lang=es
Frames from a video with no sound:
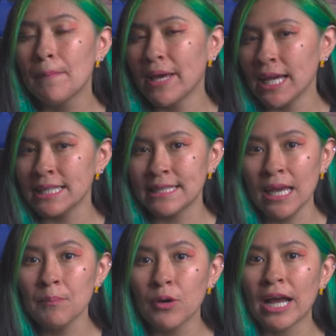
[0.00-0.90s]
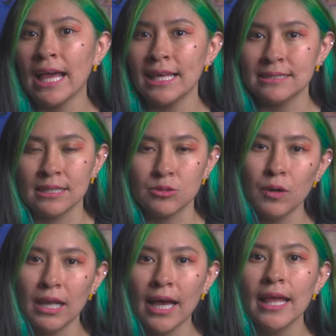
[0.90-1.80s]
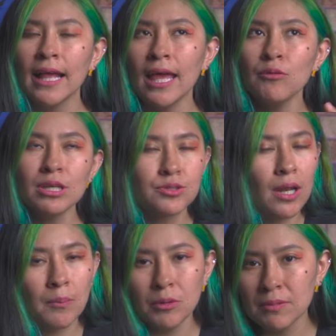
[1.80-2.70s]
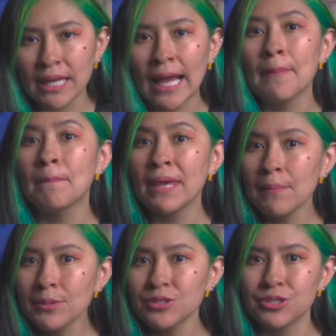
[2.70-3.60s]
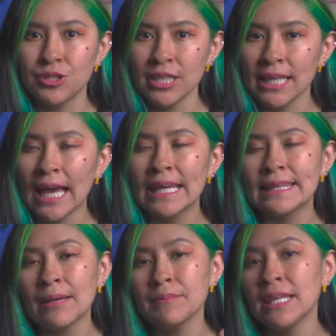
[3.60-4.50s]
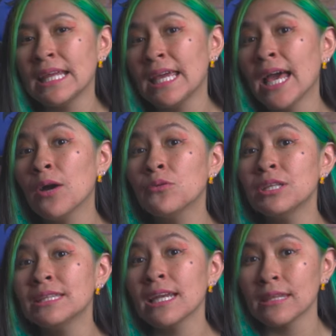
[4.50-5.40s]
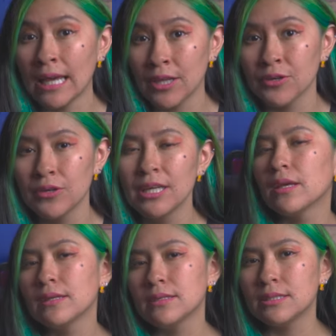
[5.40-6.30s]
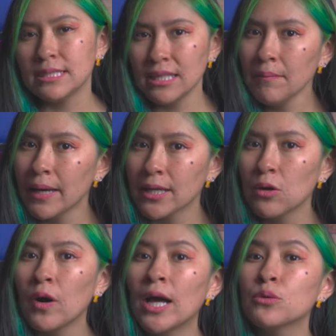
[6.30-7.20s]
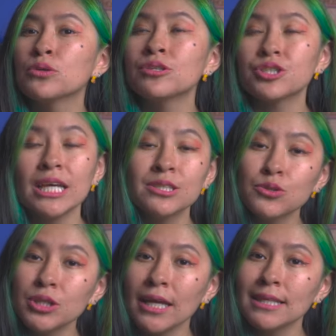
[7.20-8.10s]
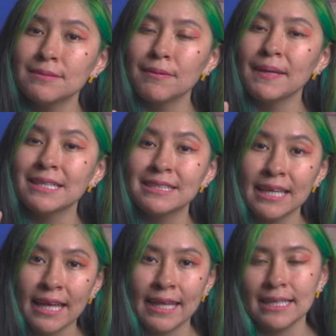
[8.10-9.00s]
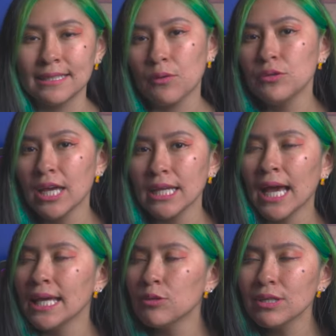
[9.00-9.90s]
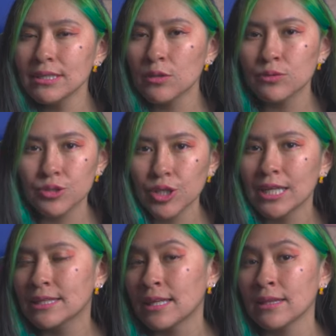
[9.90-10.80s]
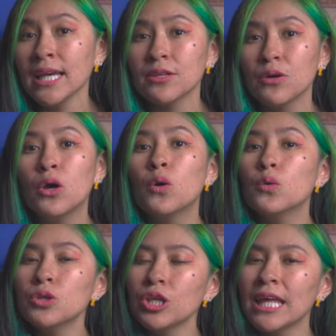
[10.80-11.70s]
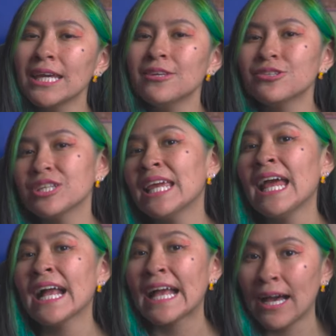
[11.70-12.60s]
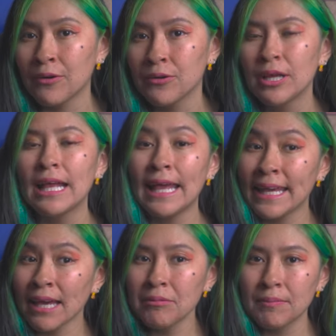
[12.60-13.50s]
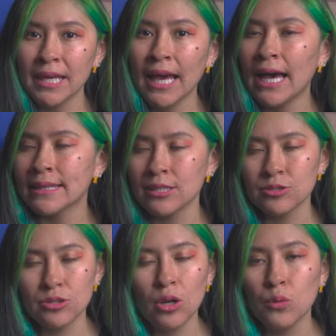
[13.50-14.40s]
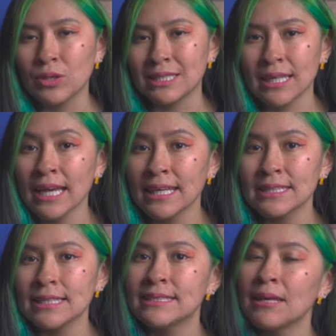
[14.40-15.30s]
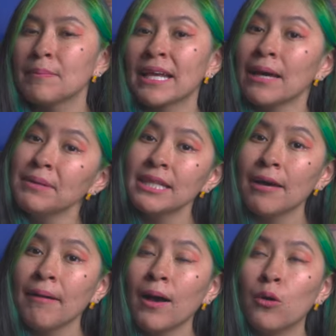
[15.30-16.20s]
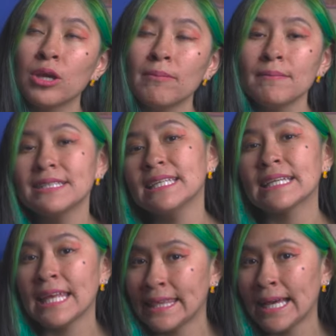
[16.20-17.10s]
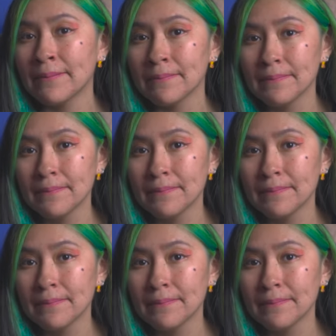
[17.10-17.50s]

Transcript: Para esa época, esta escuela era una escuela pública bien posicionada y también era un internado. Sin embargo, algunos estudiantes vivían cerca de la secundaria y no hacían uso del internado. Uno de ellos era Gao. Ella vivía a tan solo unas calles y siempre caminaba o iba en bicicleta.